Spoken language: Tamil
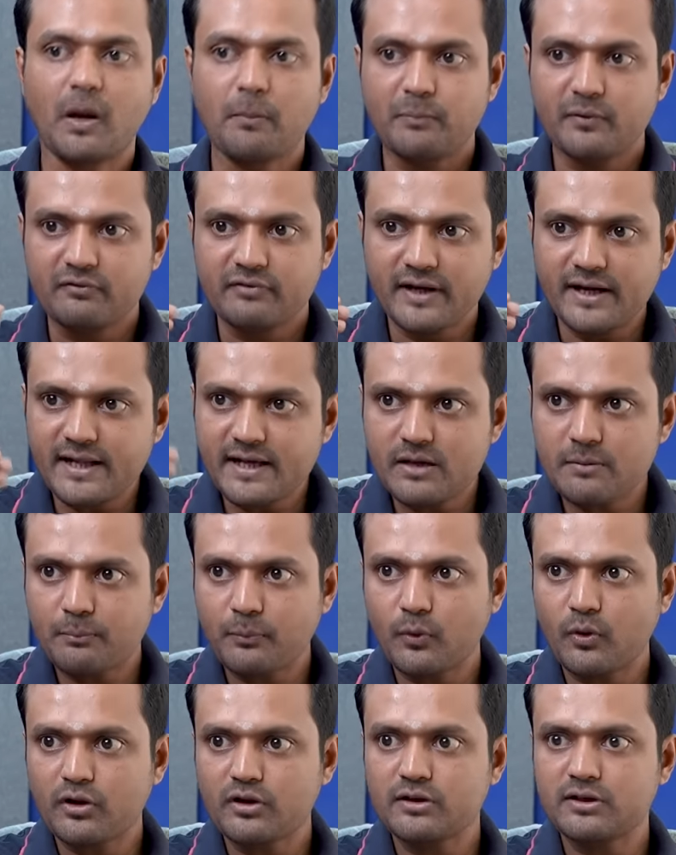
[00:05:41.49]
அப்போ வெளியே
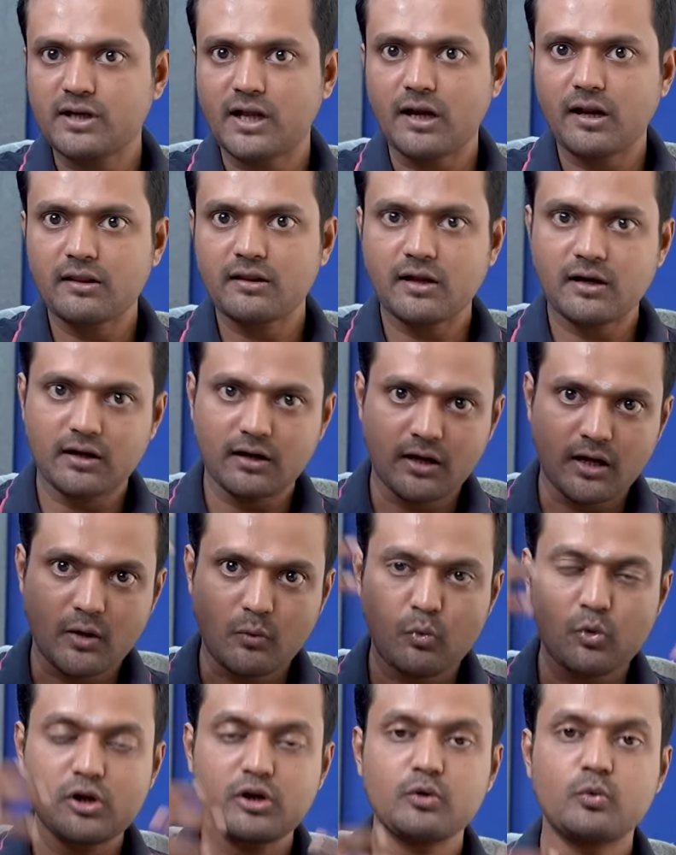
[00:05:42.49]
போகிறது நல்லதாக இருக்குன்னா
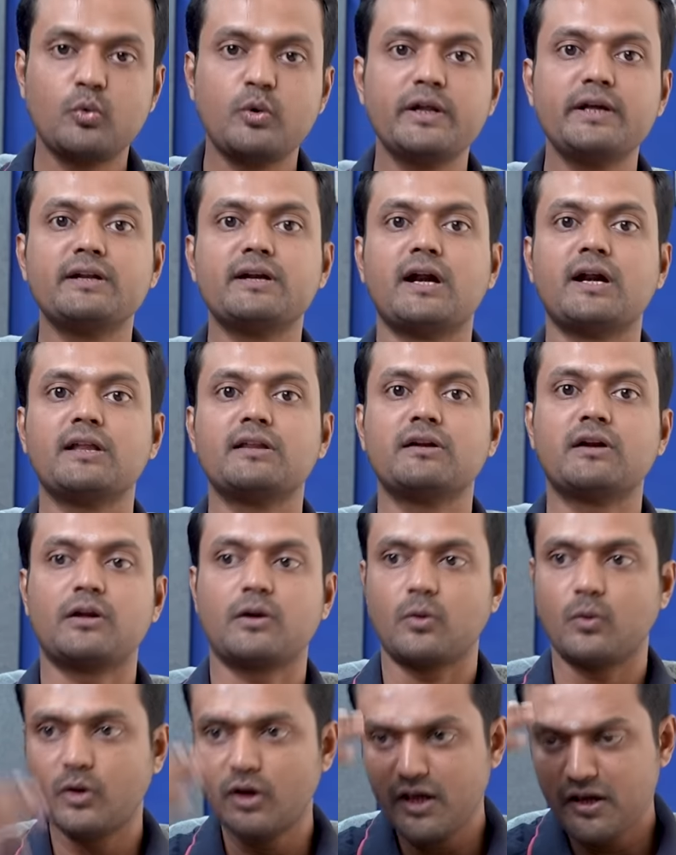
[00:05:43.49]
உடலுக்குள்ளேயும் நல்லது
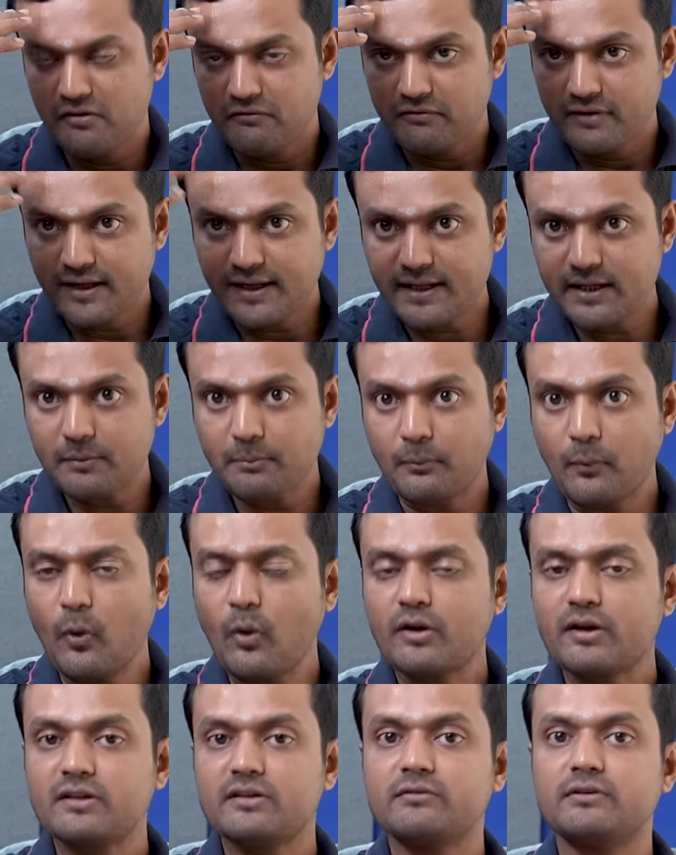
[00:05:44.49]
நடக்கும் வெளியே
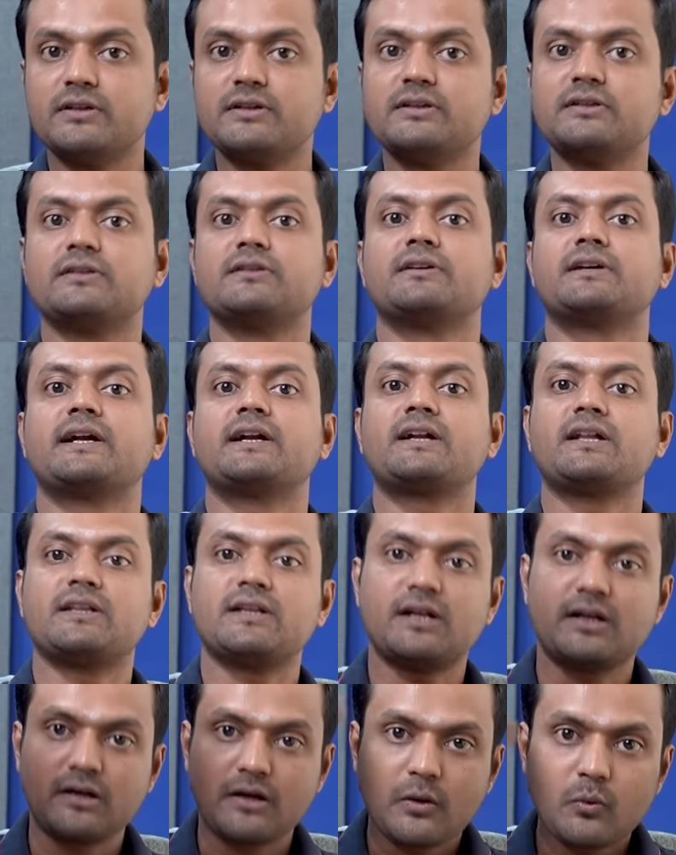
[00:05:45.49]
போகிறது வந்து
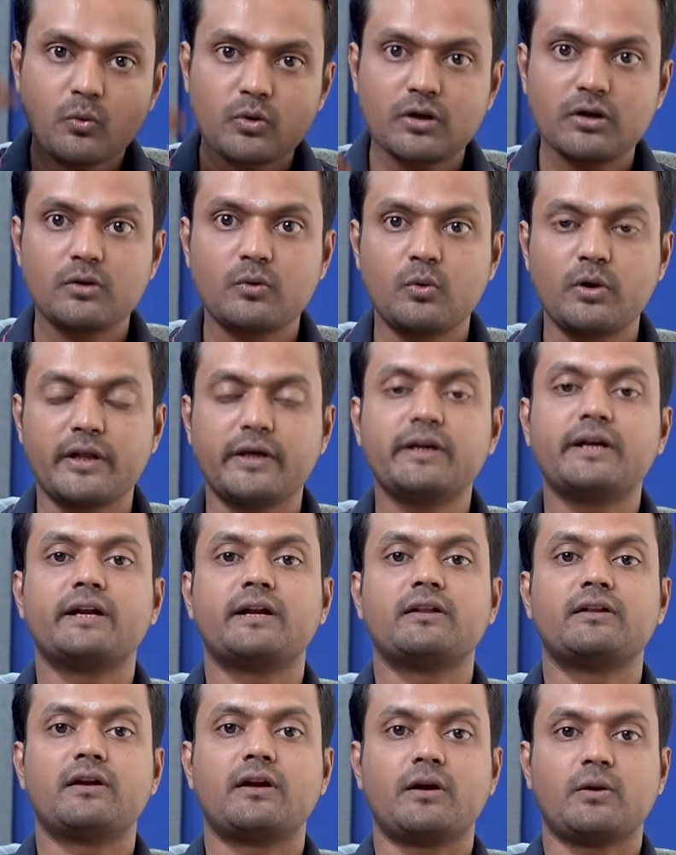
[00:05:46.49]
கெட்டதாக இருக்குன்னா உடலுக்குள்ளேயும்
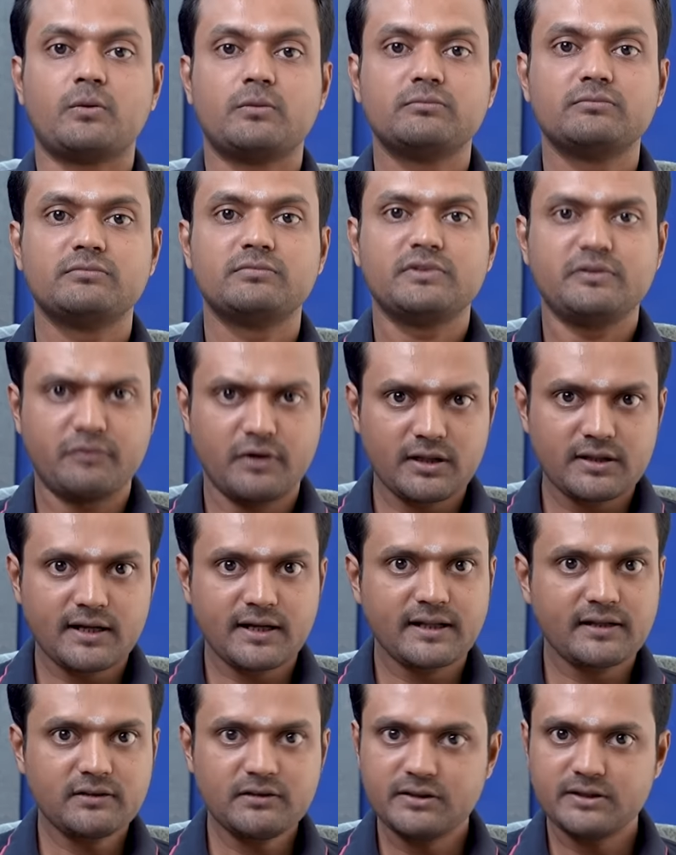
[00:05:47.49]
கெட்டது நடக்கும்
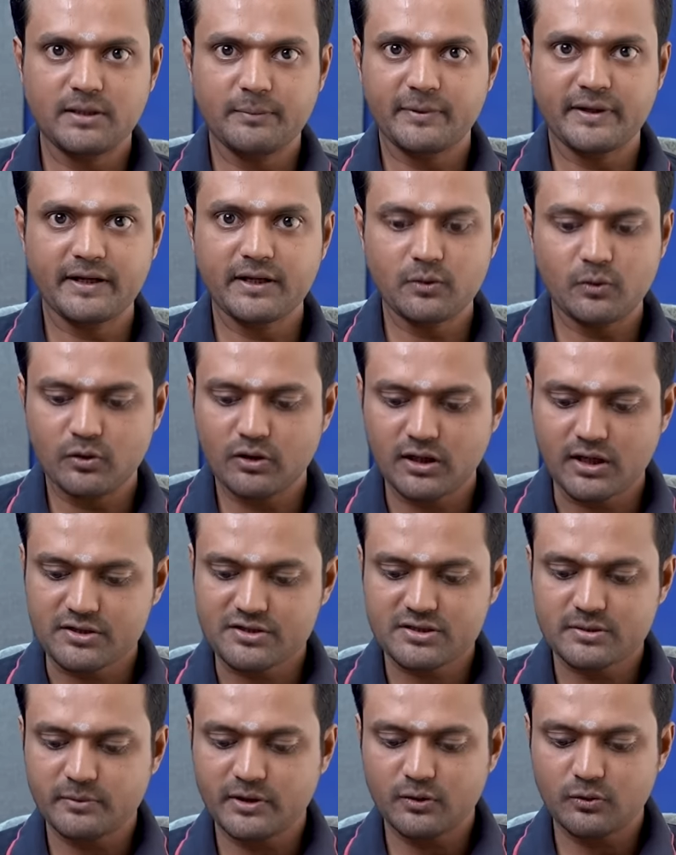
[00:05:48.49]
இவ்வளோதானே இதில் பெரிய ஒரு
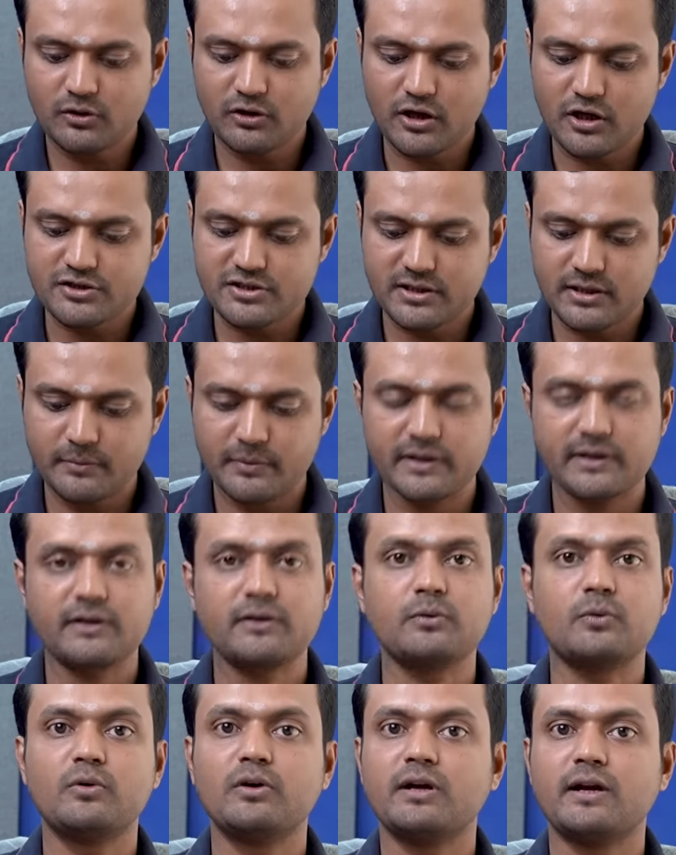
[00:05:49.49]
கஷ்டமான ஒரு லாஜிக்
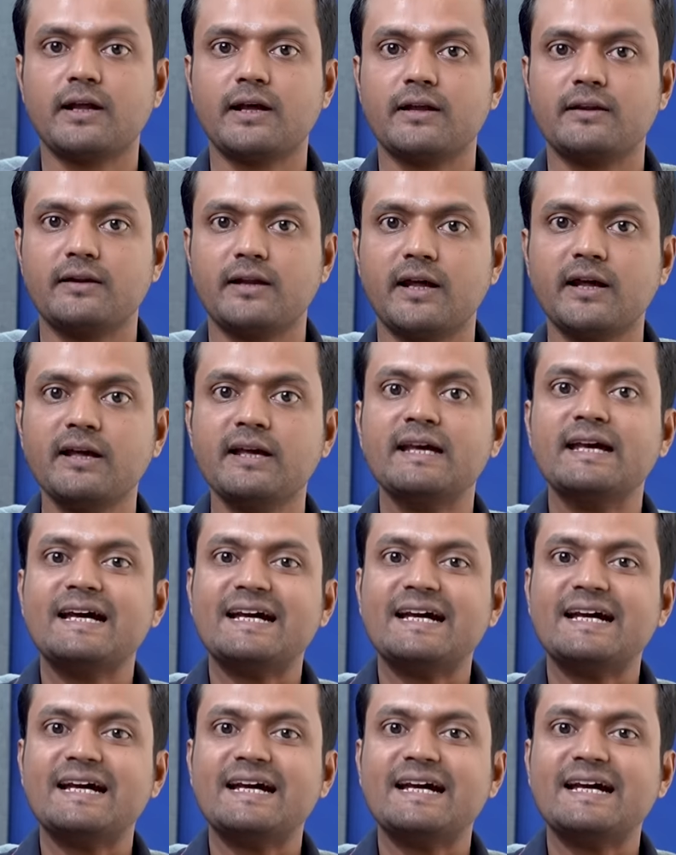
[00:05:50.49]
அப்படிங்கிறது ஒன்றும் கிடையாதுல்ல